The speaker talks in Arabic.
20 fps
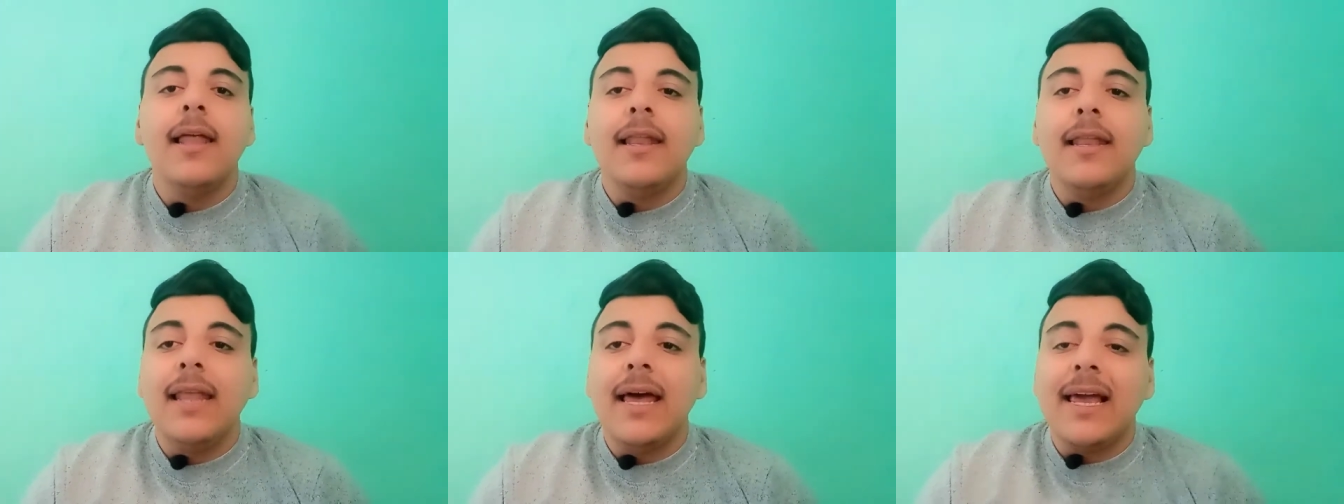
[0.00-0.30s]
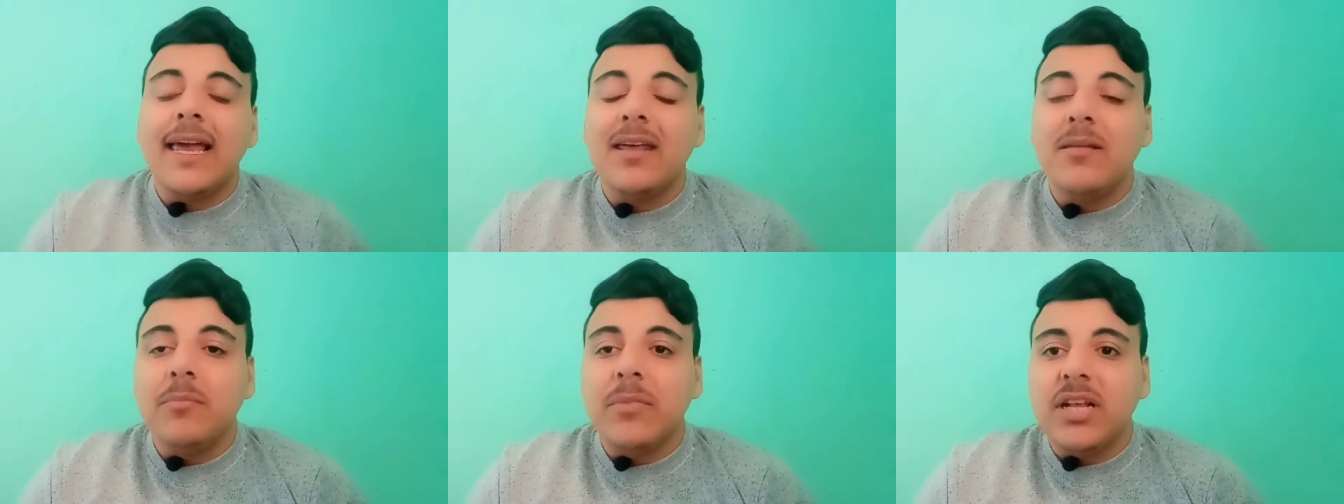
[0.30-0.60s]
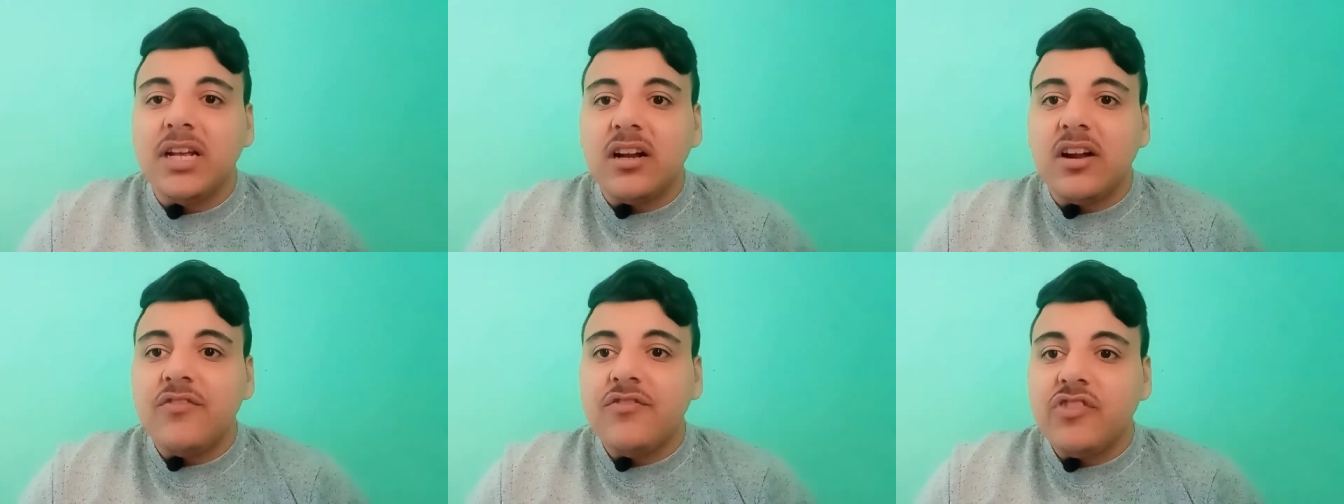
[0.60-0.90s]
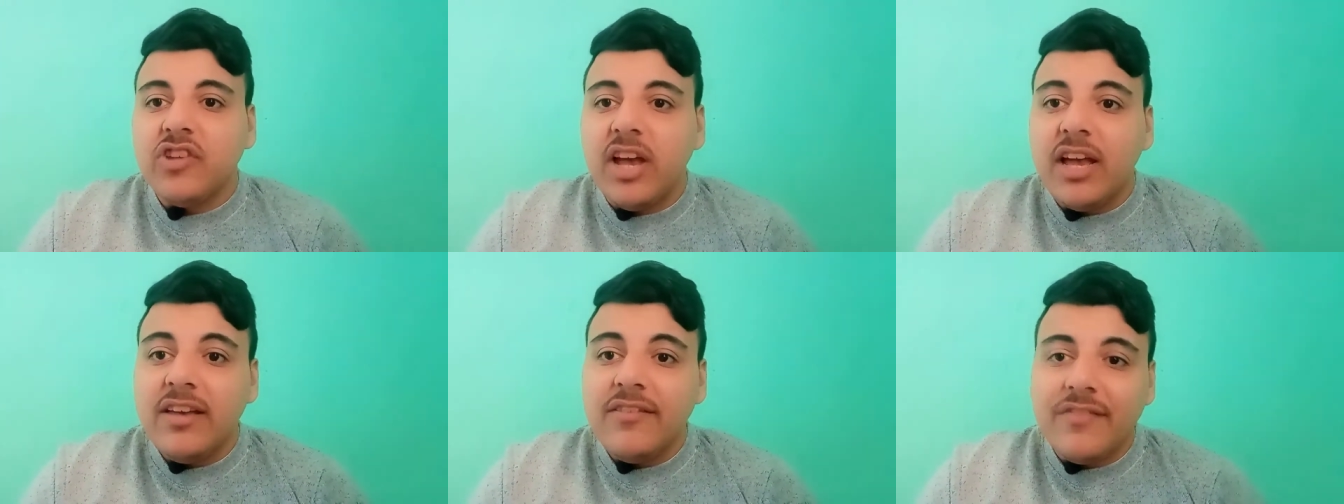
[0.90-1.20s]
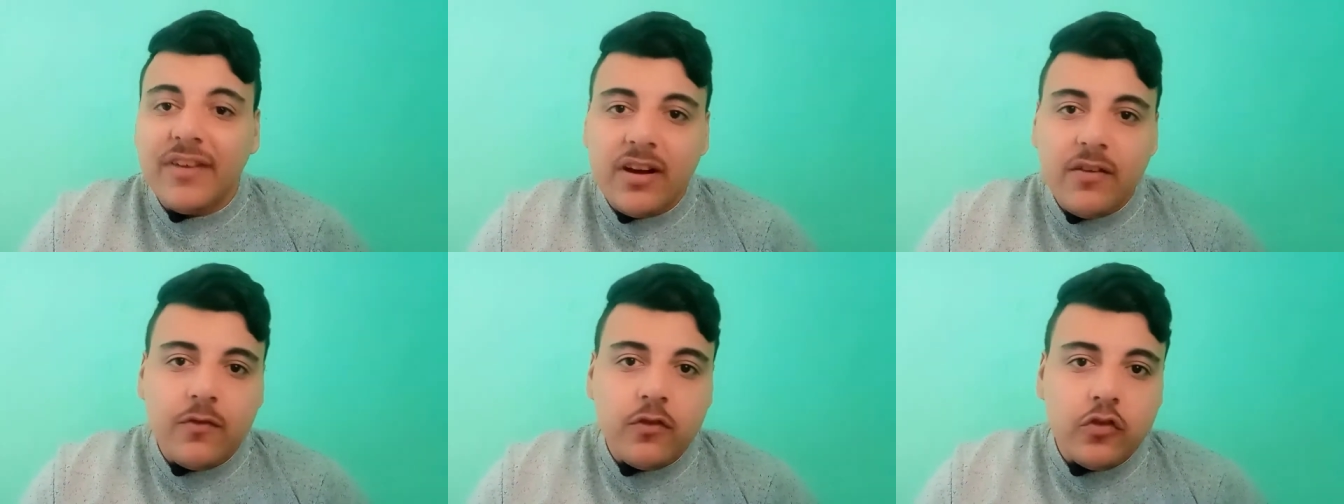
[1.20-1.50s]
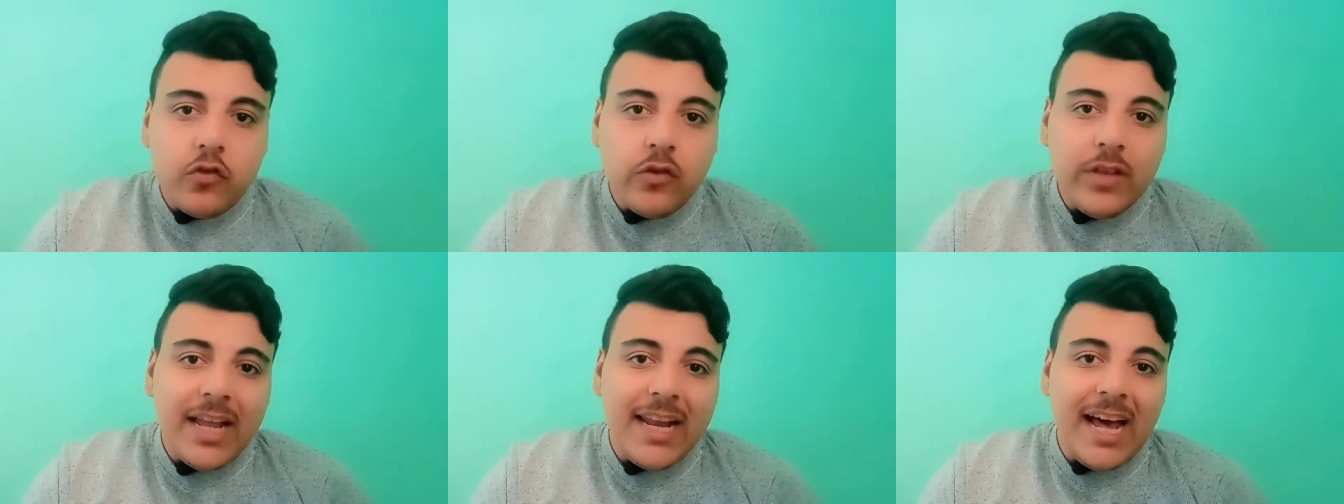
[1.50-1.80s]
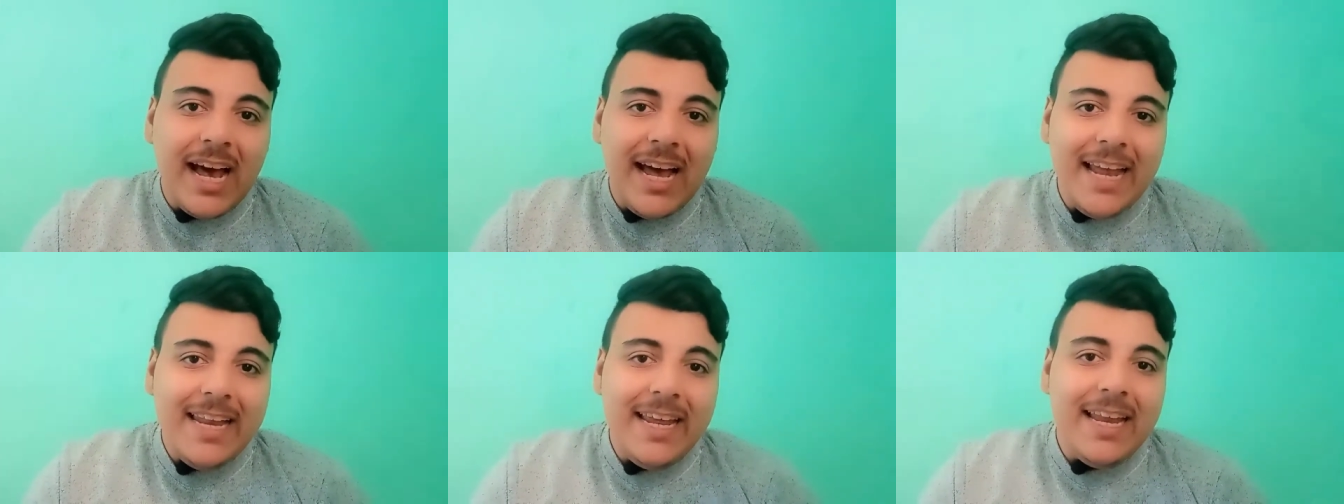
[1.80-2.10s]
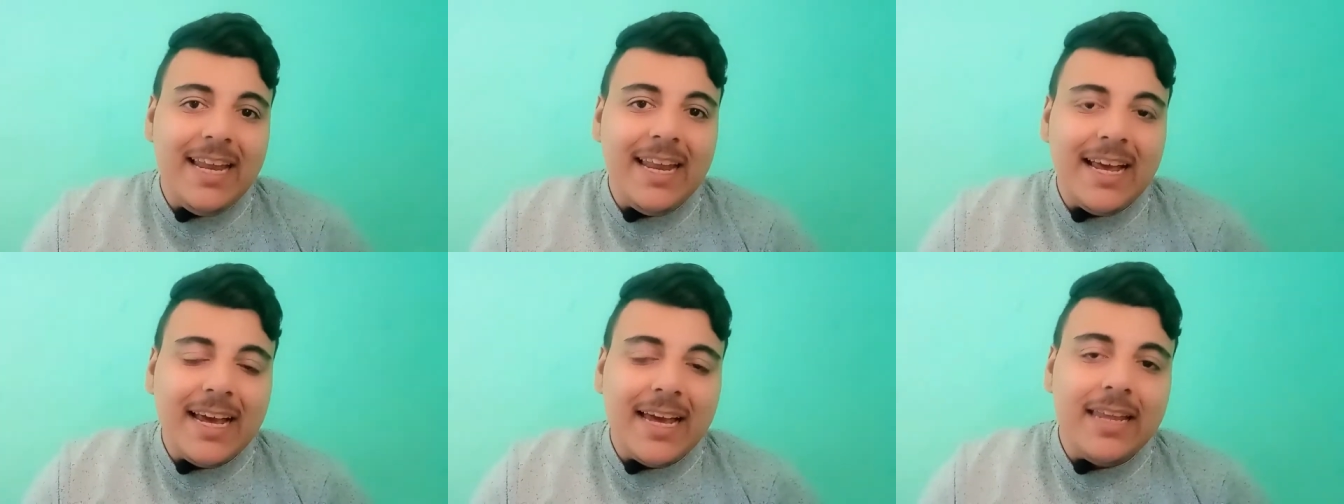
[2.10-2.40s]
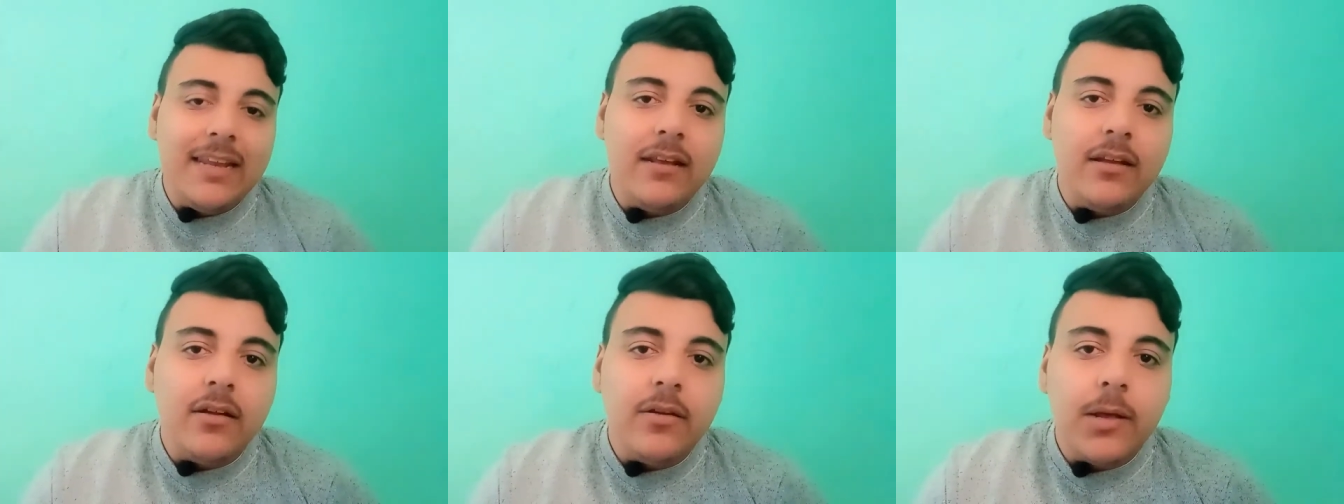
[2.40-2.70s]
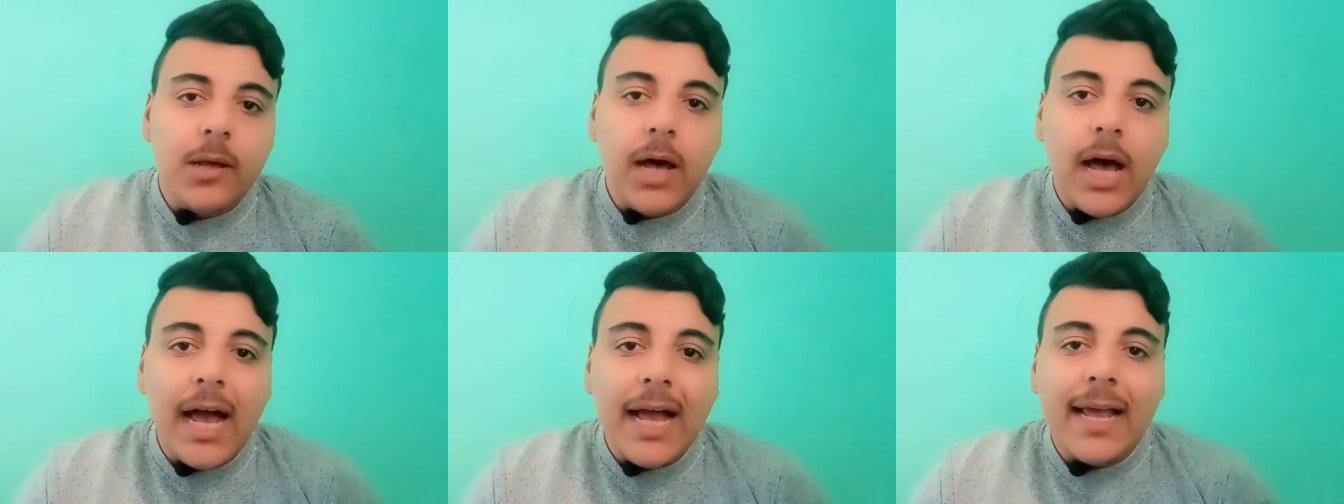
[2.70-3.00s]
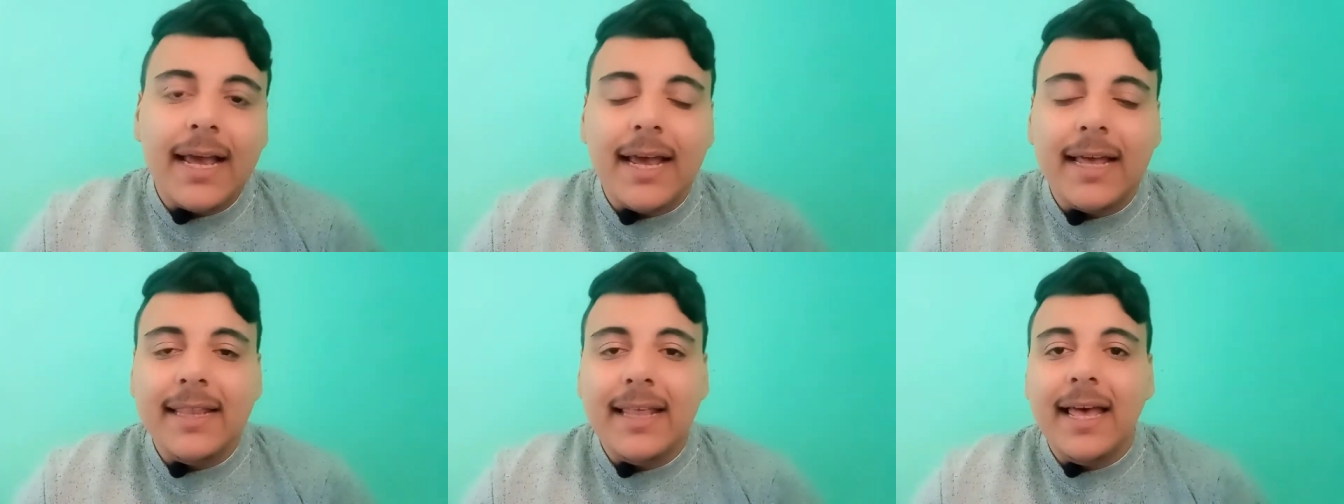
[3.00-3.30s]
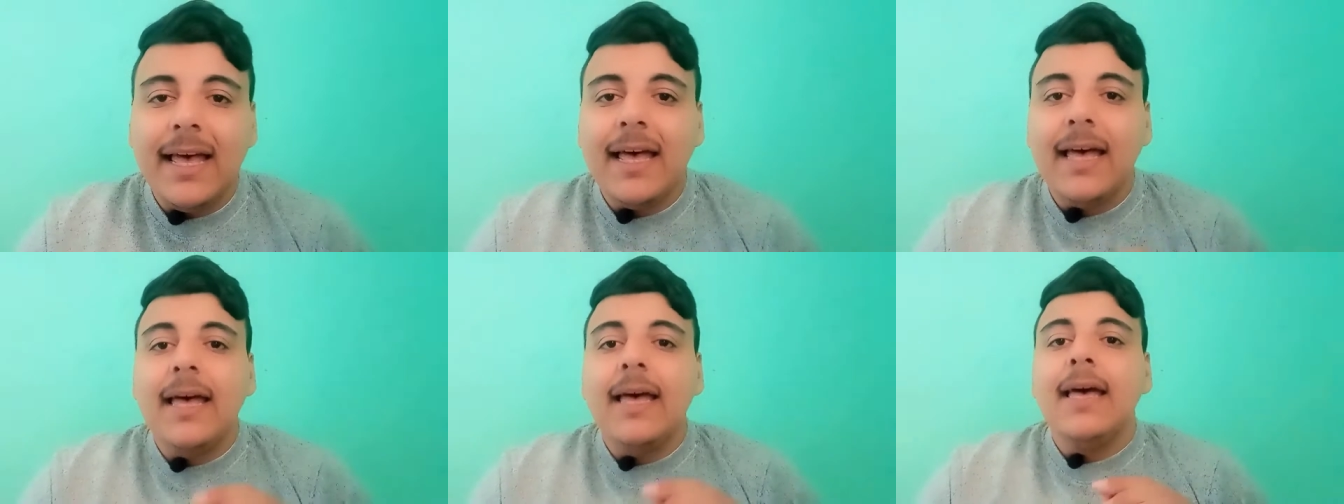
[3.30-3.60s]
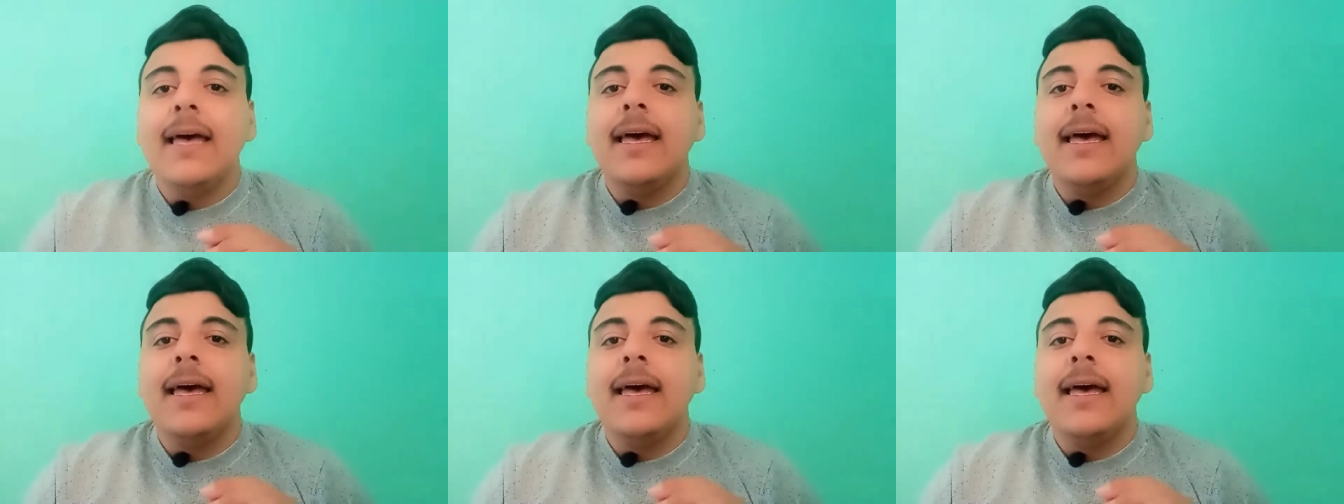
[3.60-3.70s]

لكن ما نعرفش اي فريق في السودان حاليا لكن اكد